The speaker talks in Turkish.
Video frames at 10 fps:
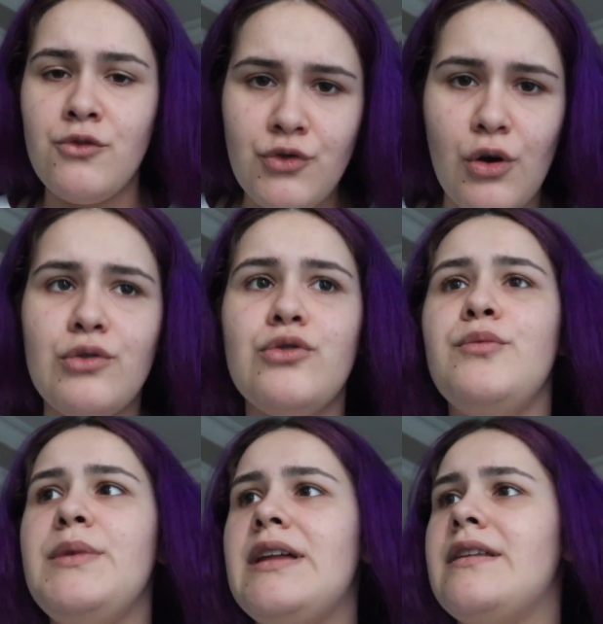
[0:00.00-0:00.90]

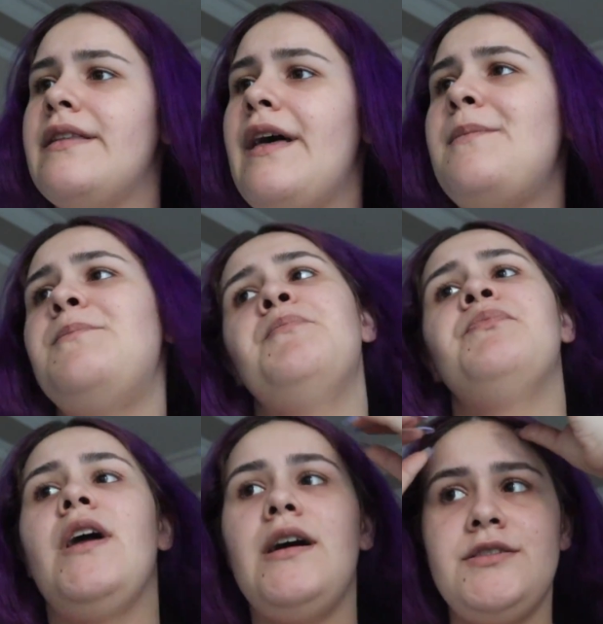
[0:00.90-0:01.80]
tokluğum yerinde.
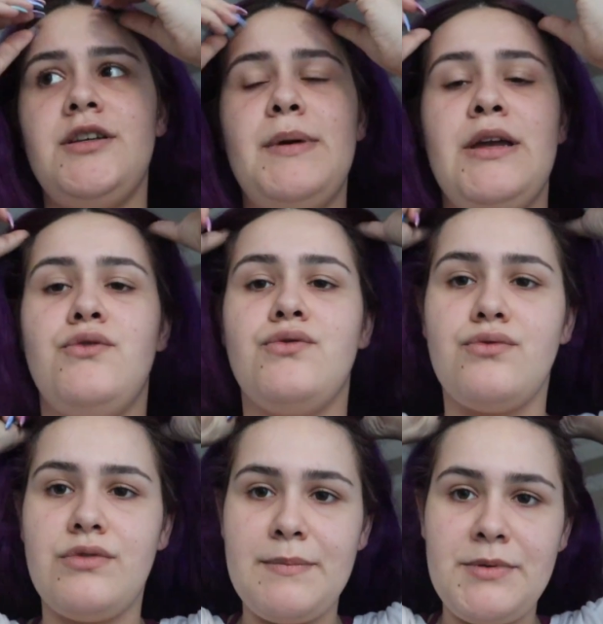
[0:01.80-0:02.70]
Akşama henüz
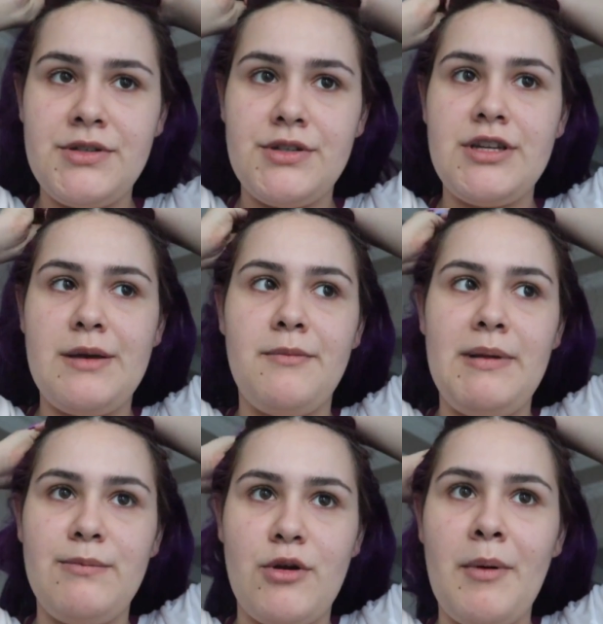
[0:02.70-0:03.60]
ne pişireceğimi
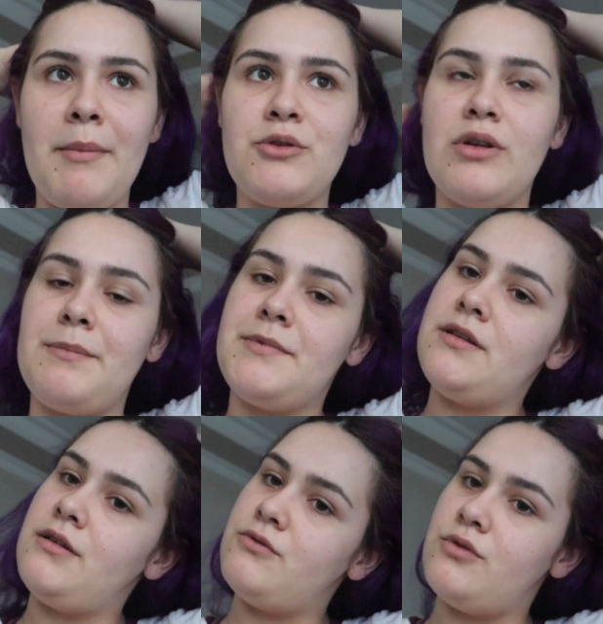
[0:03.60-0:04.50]
bilmiyorum ama
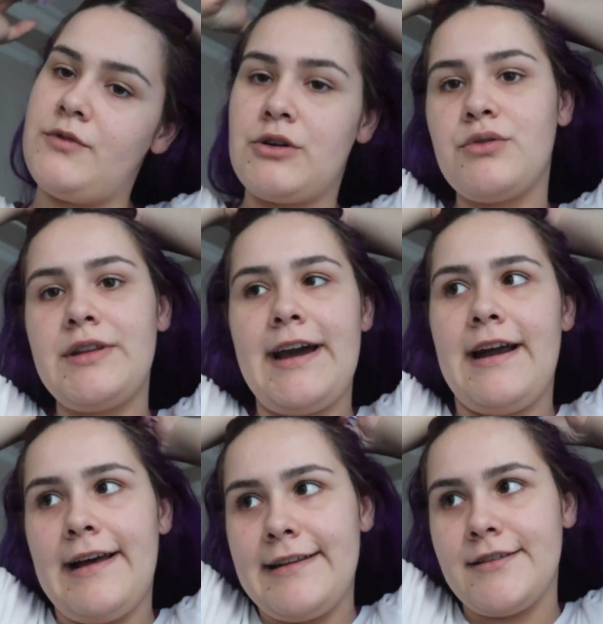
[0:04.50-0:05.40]
dolapta tavuğum var onu
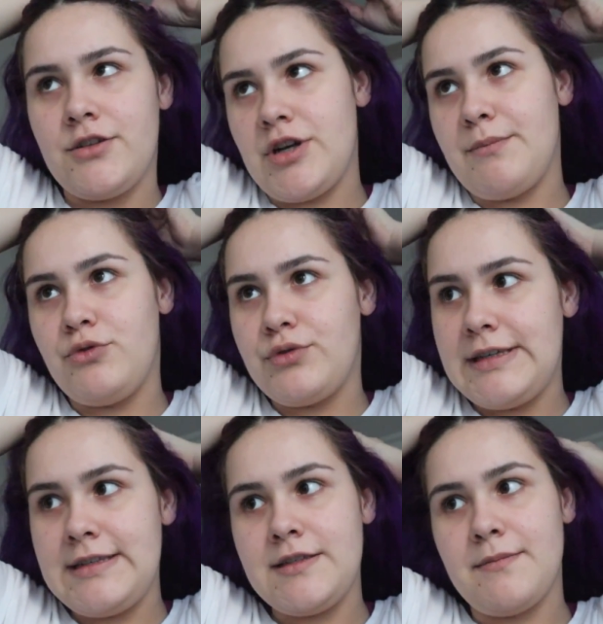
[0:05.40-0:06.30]
değerlendireceğim büyük
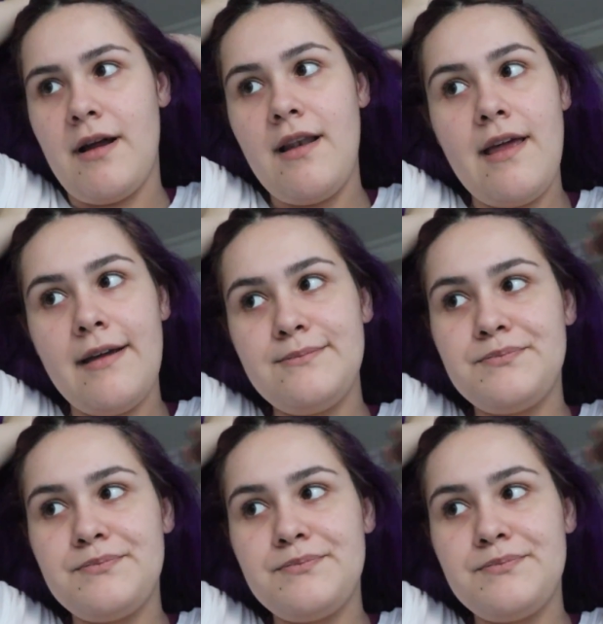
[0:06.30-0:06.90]
ihtimalle.